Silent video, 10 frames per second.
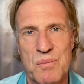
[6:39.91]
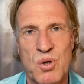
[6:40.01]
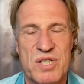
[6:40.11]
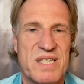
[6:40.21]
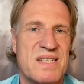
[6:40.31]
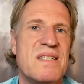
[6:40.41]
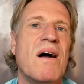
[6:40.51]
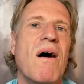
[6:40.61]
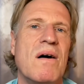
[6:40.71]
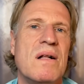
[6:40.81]

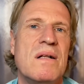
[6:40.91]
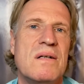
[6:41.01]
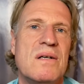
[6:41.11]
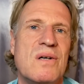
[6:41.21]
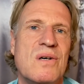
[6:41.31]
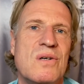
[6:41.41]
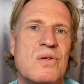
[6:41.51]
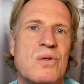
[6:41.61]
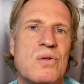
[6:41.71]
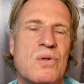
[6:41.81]
Potenzial
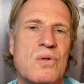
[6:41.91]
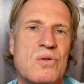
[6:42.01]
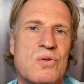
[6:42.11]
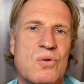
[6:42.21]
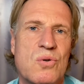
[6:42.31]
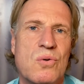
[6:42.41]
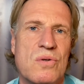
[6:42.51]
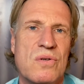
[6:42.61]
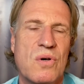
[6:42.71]
zu tun.